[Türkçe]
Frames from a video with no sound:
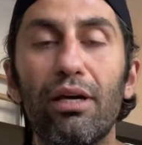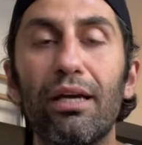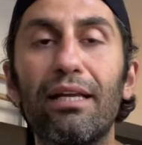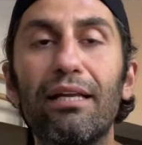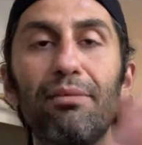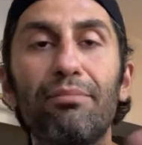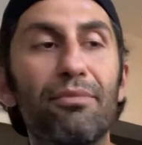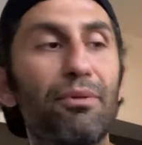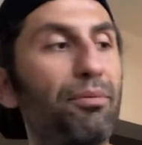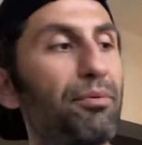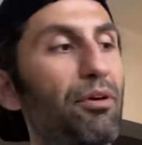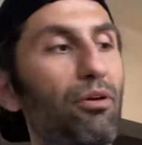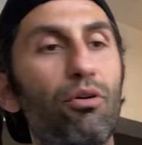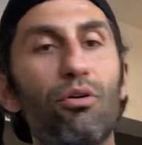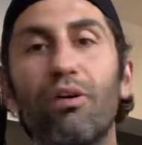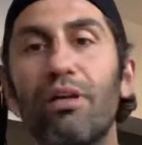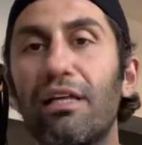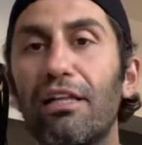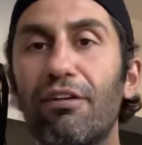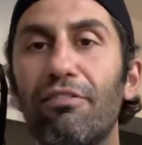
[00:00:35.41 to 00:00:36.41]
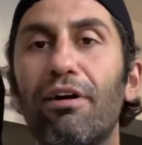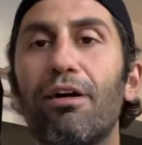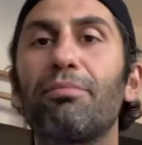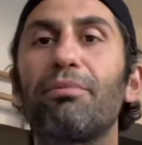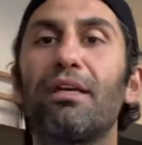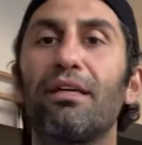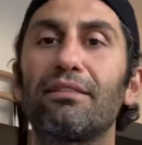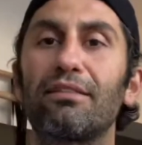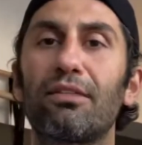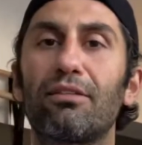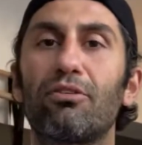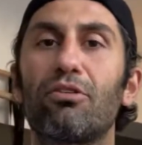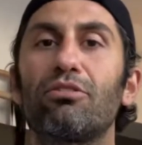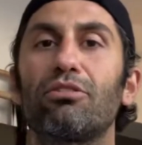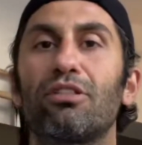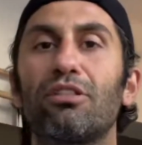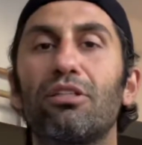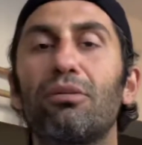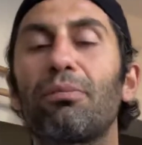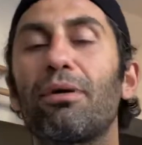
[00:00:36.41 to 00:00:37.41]
Elimde bir örneği de var. Birazdan
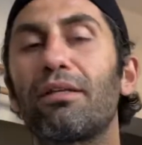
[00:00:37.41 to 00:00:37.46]
göstereceğim.